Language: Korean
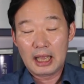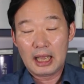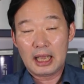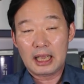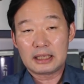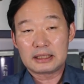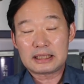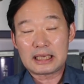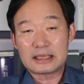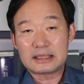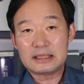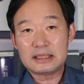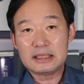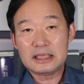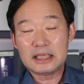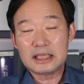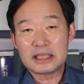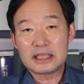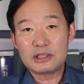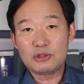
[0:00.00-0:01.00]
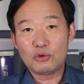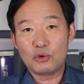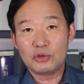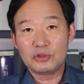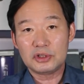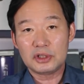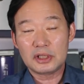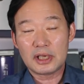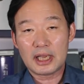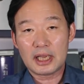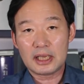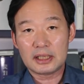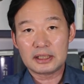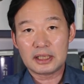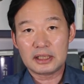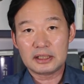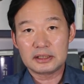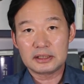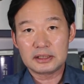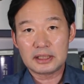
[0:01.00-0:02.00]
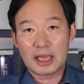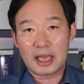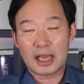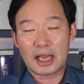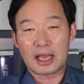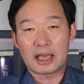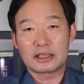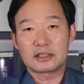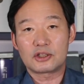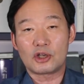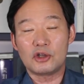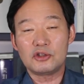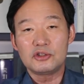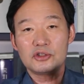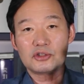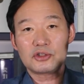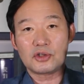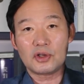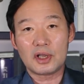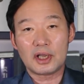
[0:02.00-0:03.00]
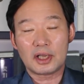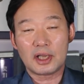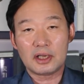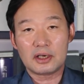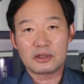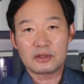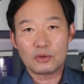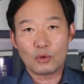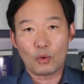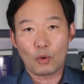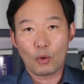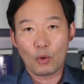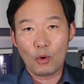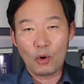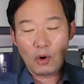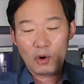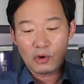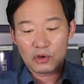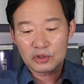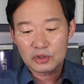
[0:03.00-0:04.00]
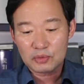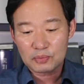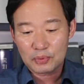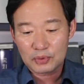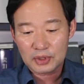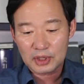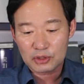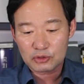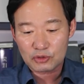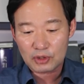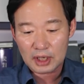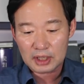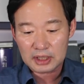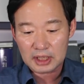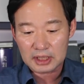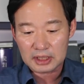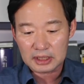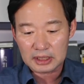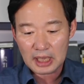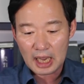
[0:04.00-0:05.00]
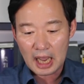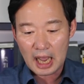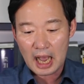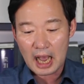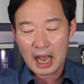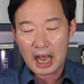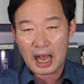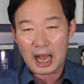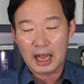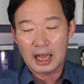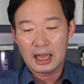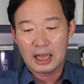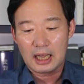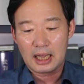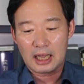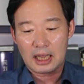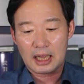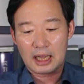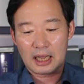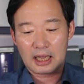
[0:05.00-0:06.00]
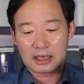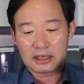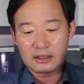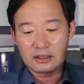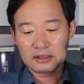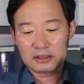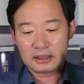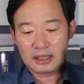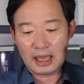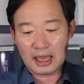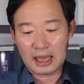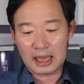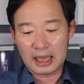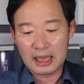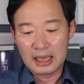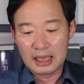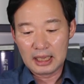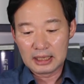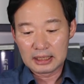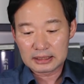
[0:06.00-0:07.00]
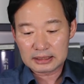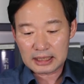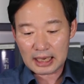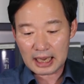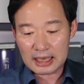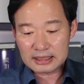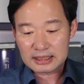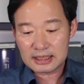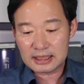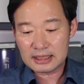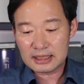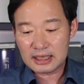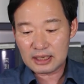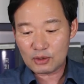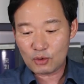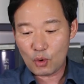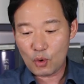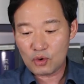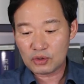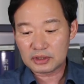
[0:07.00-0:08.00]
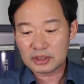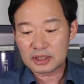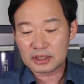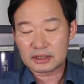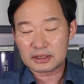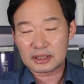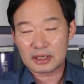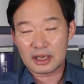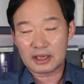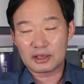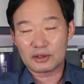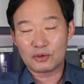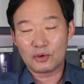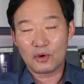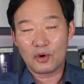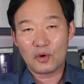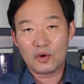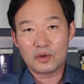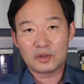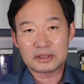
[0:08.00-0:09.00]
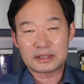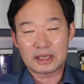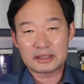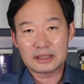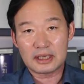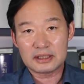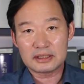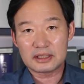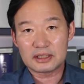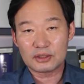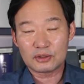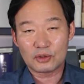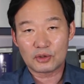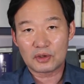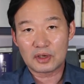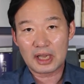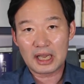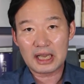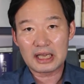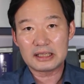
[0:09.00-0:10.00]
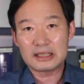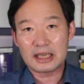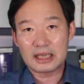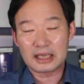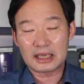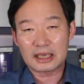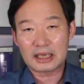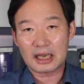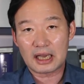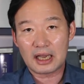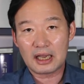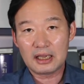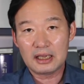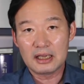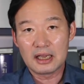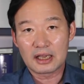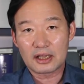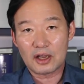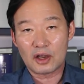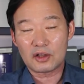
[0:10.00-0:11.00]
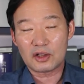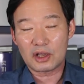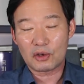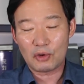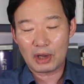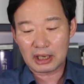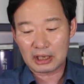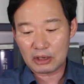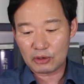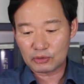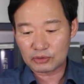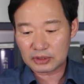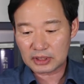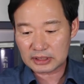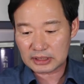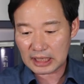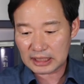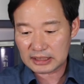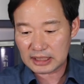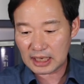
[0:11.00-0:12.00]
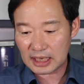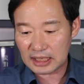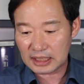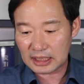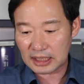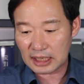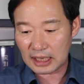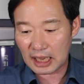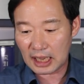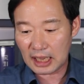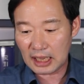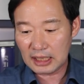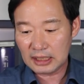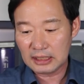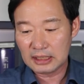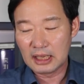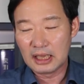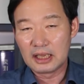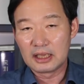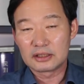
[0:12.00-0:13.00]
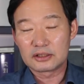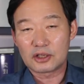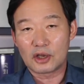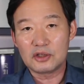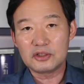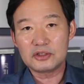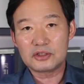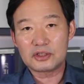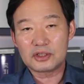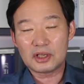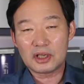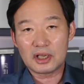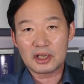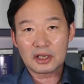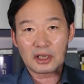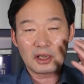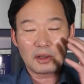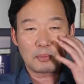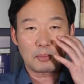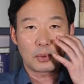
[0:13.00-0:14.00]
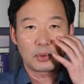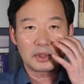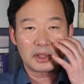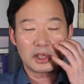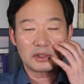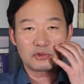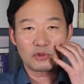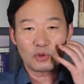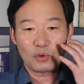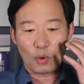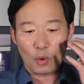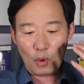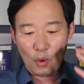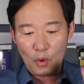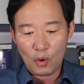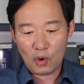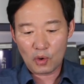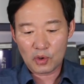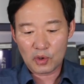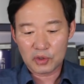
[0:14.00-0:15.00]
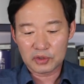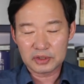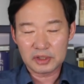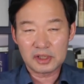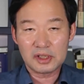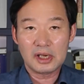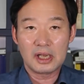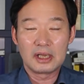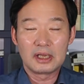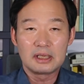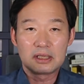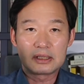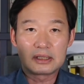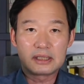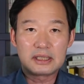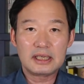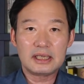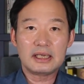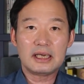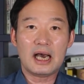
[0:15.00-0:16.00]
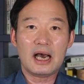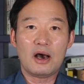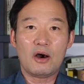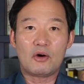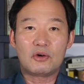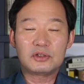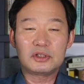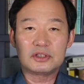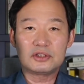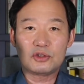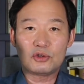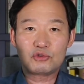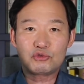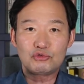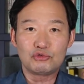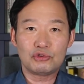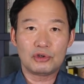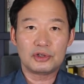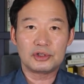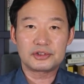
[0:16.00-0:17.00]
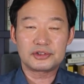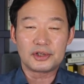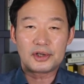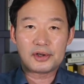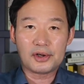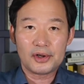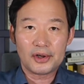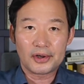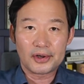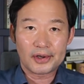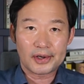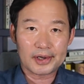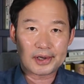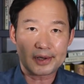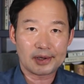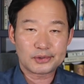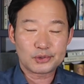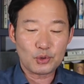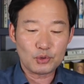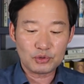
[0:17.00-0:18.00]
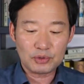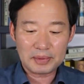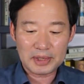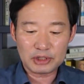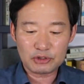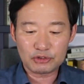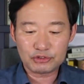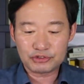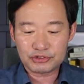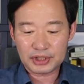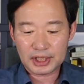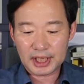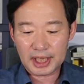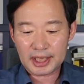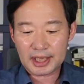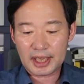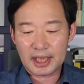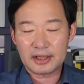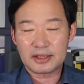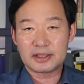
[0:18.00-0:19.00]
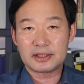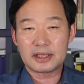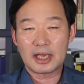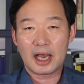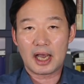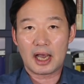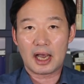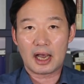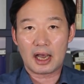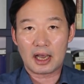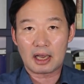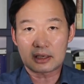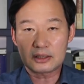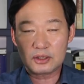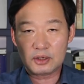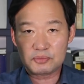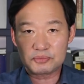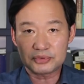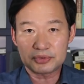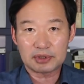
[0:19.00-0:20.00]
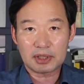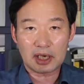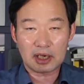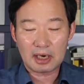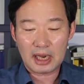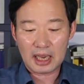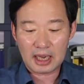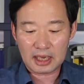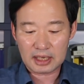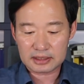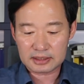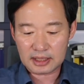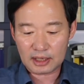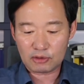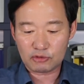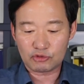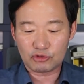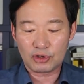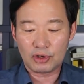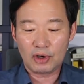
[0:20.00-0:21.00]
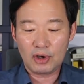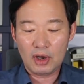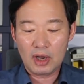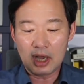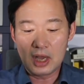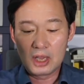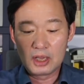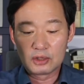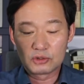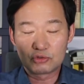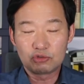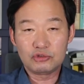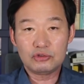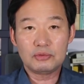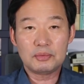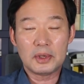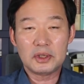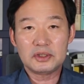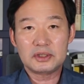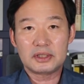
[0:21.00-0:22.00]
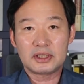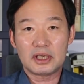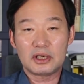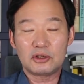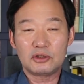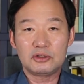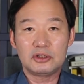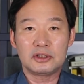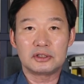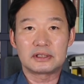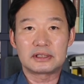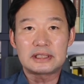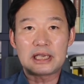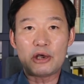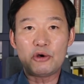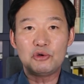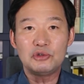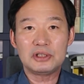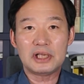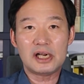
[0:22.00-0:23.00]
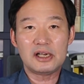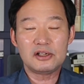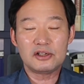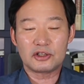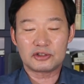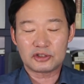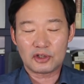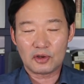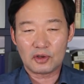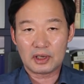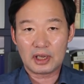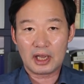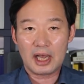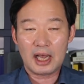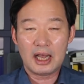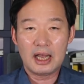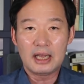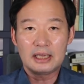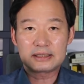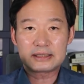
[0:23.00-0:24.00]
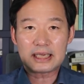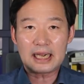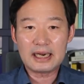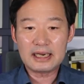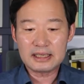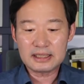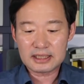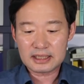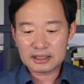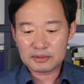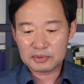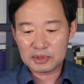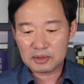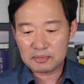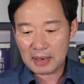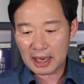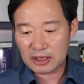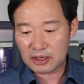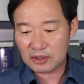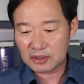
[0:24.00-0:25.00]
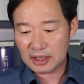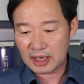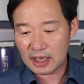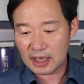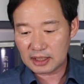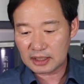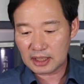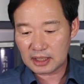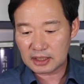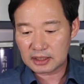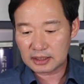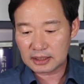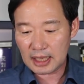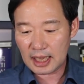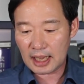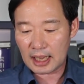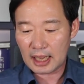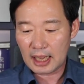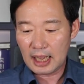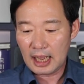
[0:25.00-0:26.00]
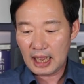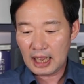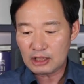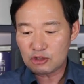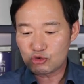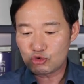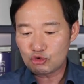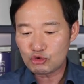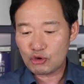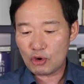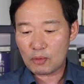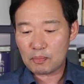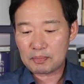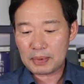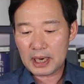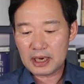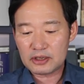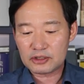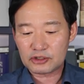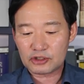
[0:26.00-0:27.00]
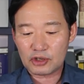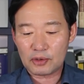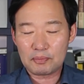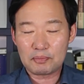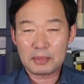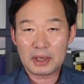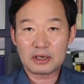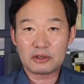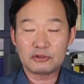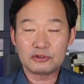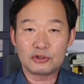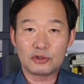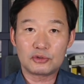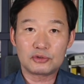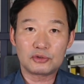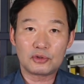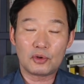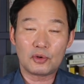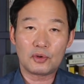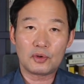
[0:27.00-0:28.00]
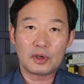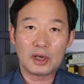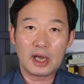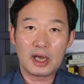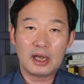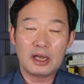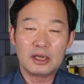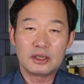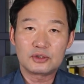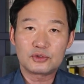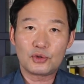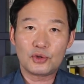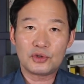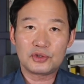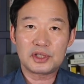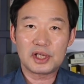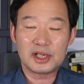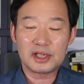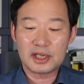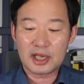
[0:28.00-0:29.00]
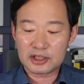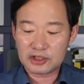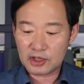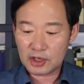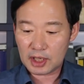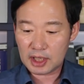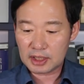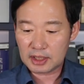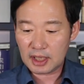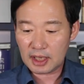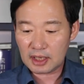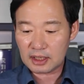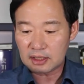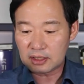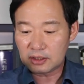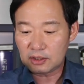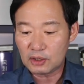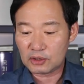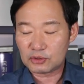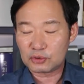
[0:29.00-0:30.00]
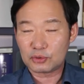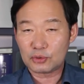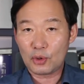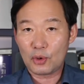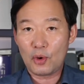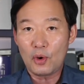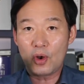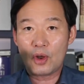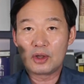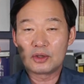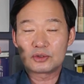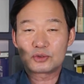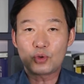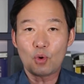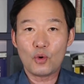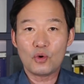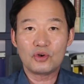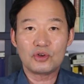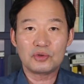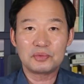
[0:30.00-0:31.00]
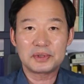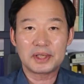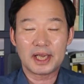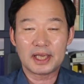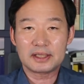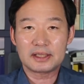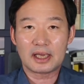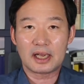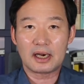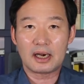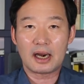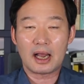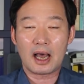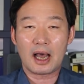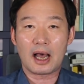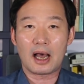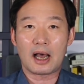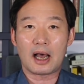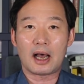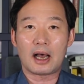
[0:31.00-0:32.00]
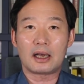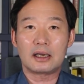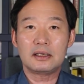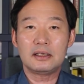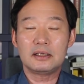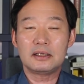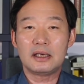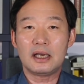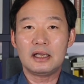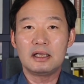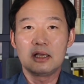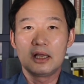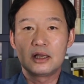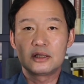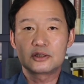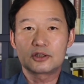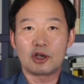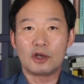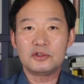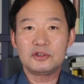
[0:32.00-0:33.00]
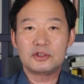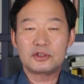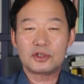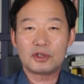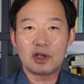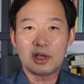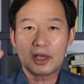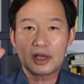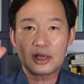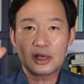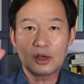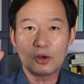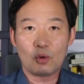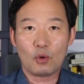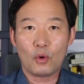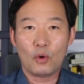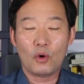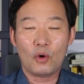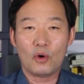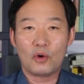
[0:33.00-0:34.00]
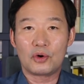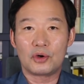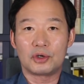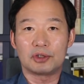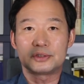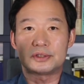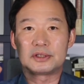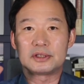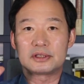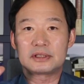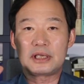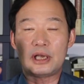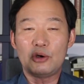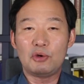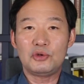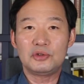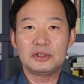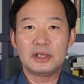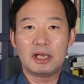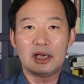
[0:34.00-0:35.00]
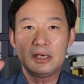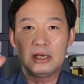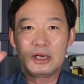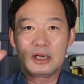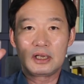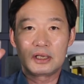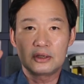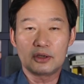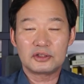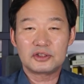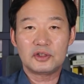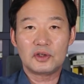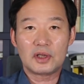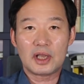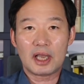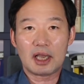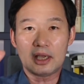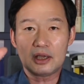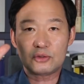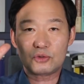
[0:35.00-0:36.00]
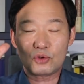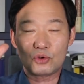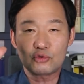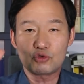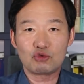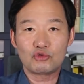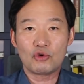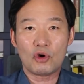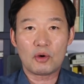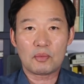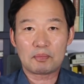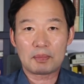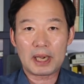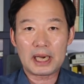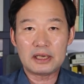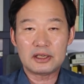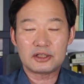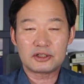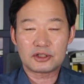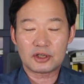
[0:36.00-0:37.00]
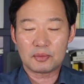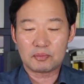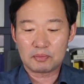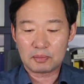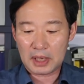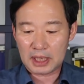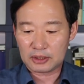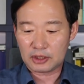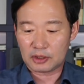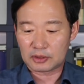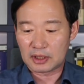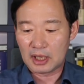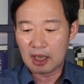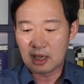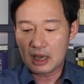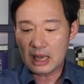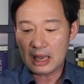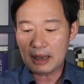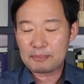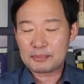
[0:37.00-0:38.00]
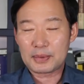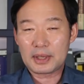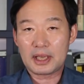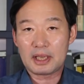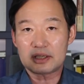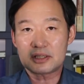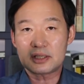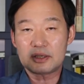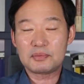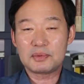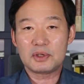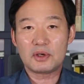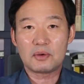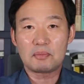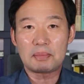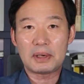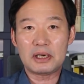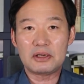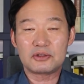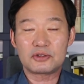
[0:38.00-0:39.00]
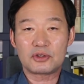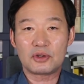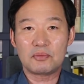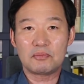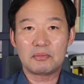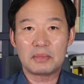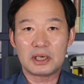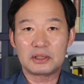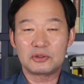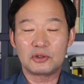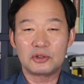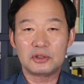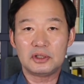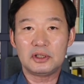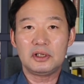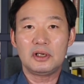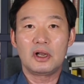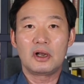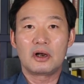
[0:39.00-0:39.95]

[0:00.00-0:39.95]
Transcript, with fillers: 에, 자신이 이혼을 해야 되는데 전처에게 그래서 5억 원을 보내줘야 된다. 아, 그런데 자신이 공직자이고 재산 신고를 해야 되니까 경기관광공사 사장이니까 전체에게 보내줄 5억 원을 네가 어디서 구워서 어, 송금해 줄 수 있겠느냐 그런 부탁을 한 가지 했고요. 두 번째로는 재혼할 여성과 살 집을 마련해야 되는데 한 6억 8천만 원 정도가 소요될 예정인데 그것도 송금을 해달라. 그러니까 전체에게 5억 원 재혼할 여성에게 또 6억 8천만 원, 합계 11억 8천만 원을